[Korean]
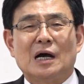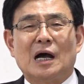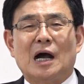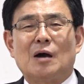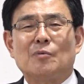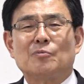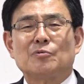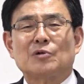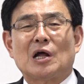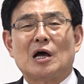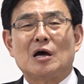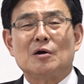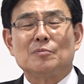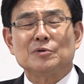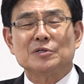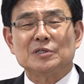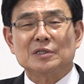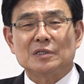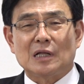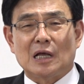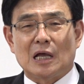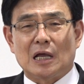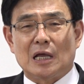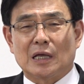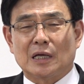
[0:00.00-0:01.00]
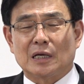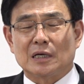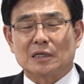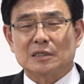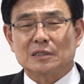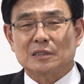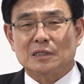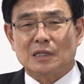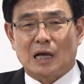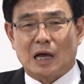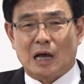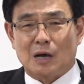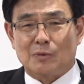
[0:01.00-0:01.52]

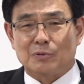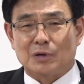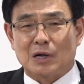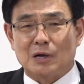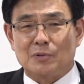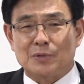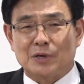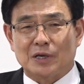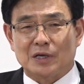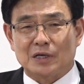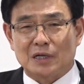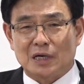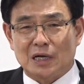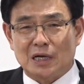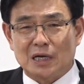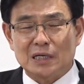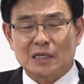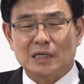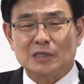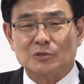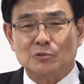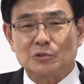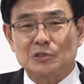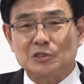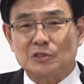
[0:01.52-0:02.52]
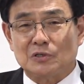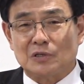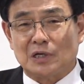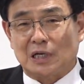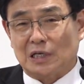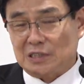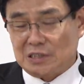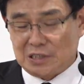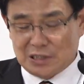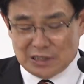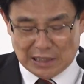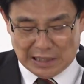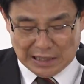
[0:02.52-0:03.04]
중아브라함에게는 아브라함에게는 하나도
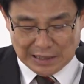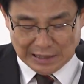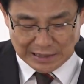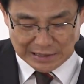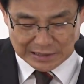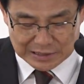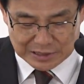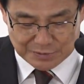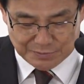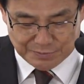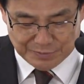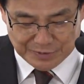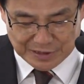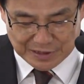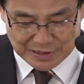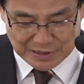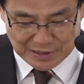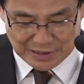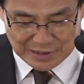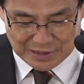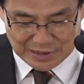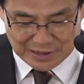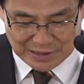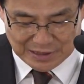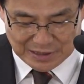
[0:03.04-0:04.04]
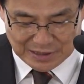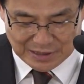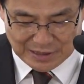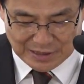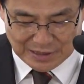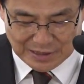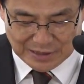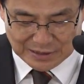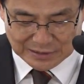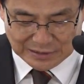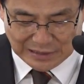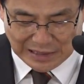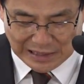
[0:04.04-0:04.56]
일어나지는 않았습니다.
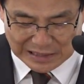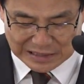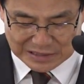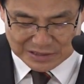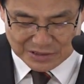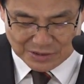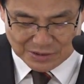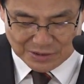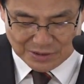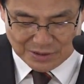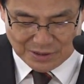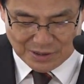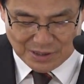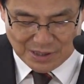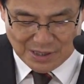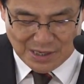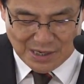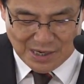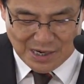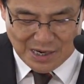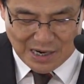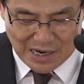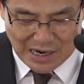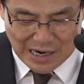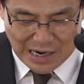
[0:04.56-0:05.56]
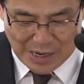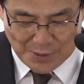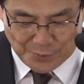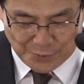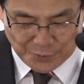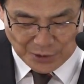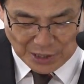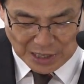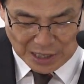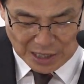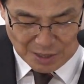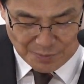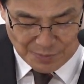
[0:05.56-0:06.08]
따라서
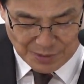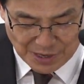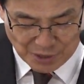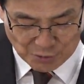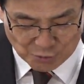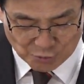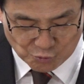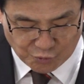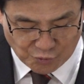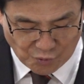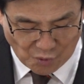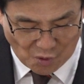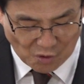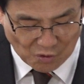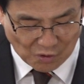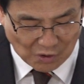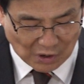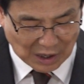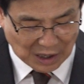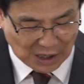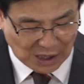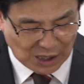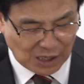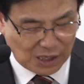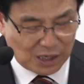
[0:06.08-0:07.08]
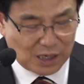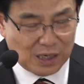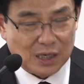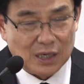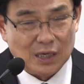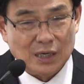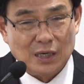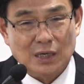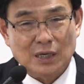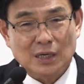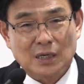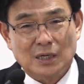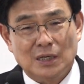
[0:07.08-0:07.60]
아브라함의 구원과
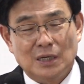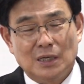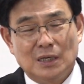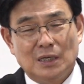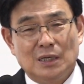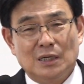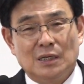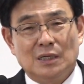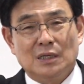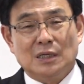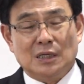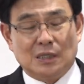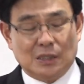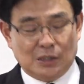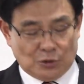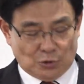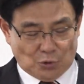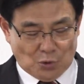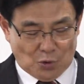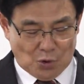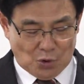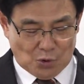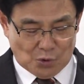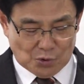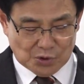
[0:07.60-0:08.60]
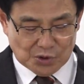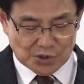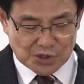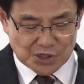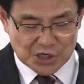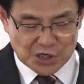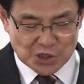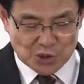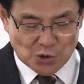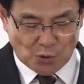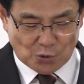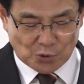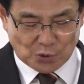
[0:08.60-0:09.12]
또
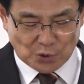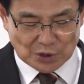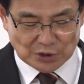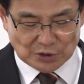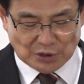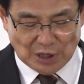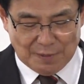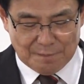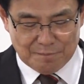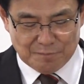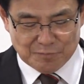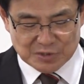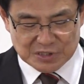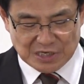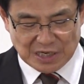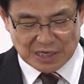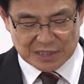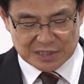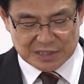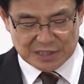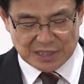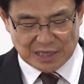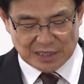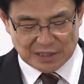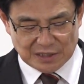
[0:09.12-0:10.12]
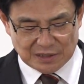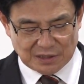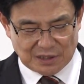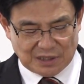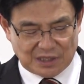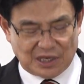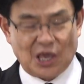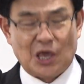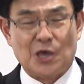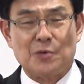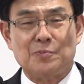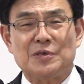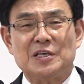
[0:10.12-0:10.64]
의롭게 됨 사이에는
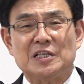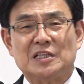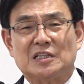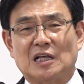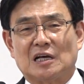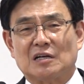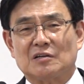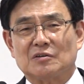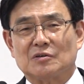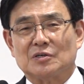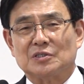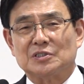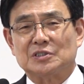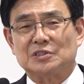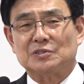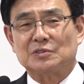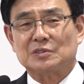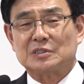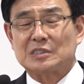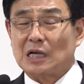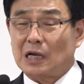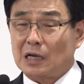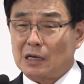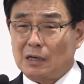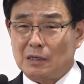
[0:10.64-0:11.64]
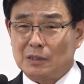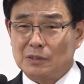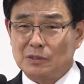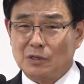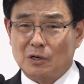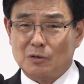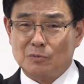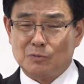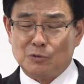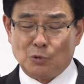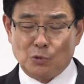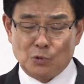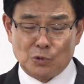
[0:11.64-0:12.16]
갭이 있다는 것이. 자,
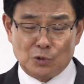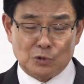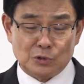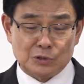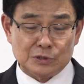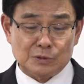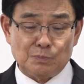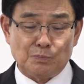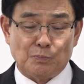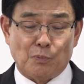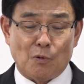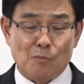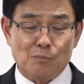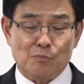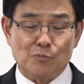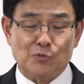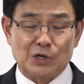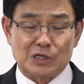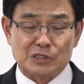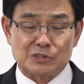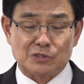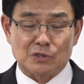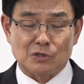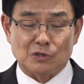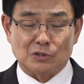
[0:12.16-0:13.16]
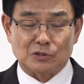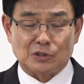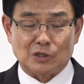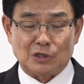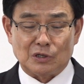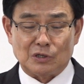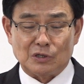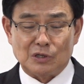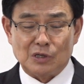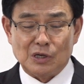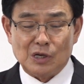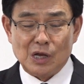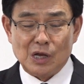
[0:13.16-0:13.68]
여러분 오늘 본문에서는 어때요?